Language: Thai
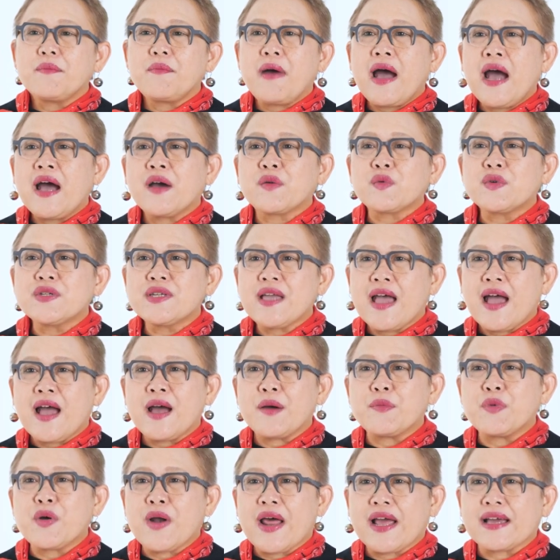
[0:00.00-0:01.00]
ภาควิชา
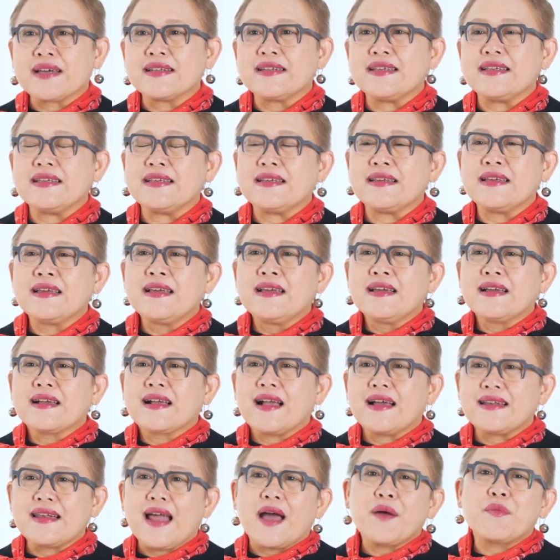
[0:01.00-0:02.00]
โบราณคดี
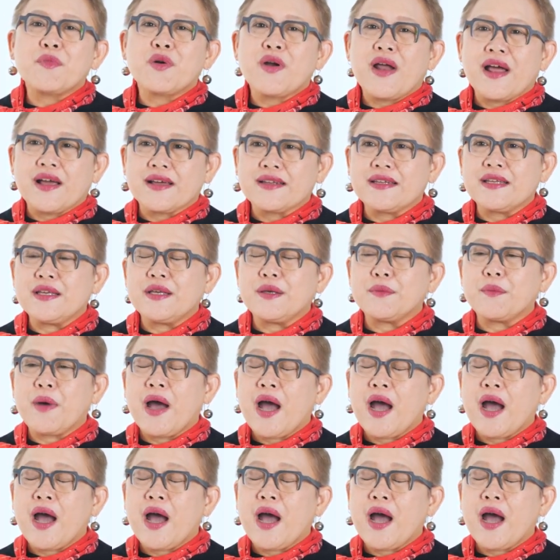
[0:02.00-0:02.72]
คณะโบราณคดี